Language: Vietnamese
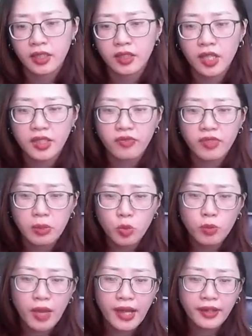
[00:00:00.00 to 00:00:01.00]
thật ra việc
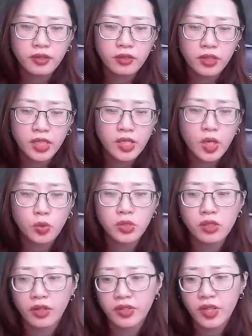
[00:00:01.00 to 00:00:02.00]
buôn bán chị dâu
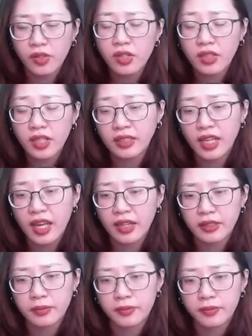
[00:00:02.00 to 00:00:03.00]
ngươi còn giỏi hơn cả ta
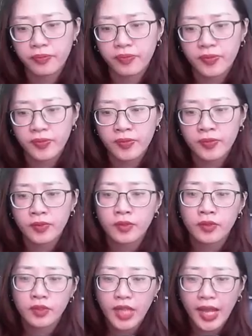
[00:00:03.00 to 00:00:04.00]
đó.
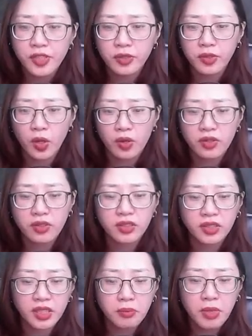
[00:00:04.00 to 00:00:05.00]
Tả Trường Lộ
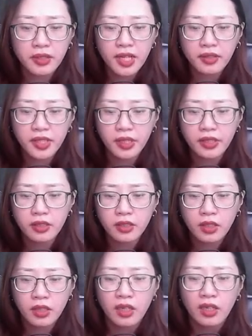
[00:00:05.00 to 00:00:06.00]
cười bất đắc dĩ.
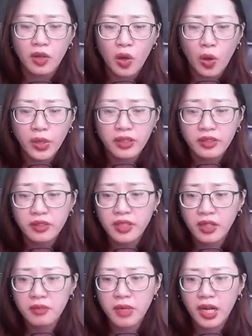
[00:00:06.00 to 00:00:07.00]
Ôi,
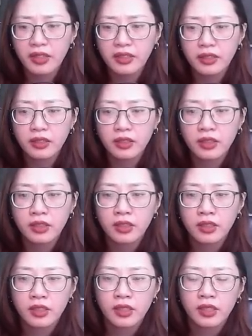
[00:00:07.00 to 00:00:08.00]
đừng mà.
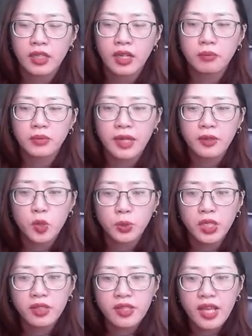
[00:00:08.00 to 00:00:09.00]
Âm thanh Ngô
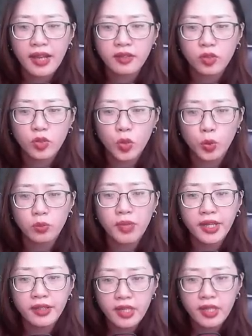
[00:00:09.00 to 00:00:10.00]
Thiết Giang cũng
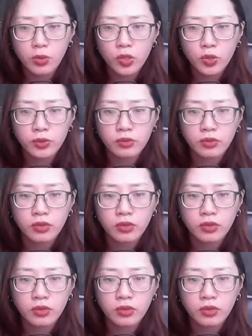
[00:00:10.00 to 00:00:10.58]
biến giọng luôn.